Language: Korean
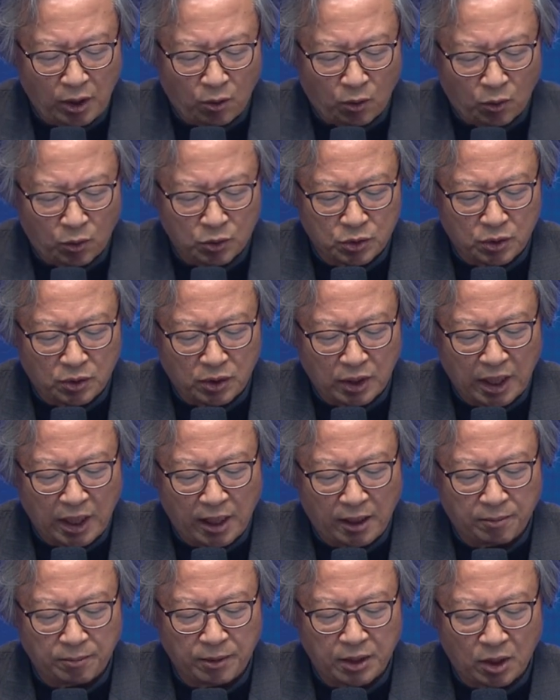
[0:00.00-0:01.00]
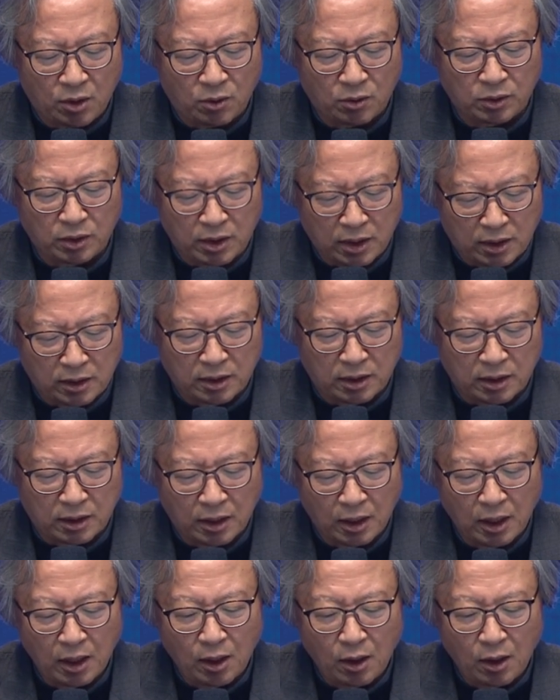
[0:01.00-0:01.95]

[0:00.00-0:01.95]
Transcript: 오성계합 기록 등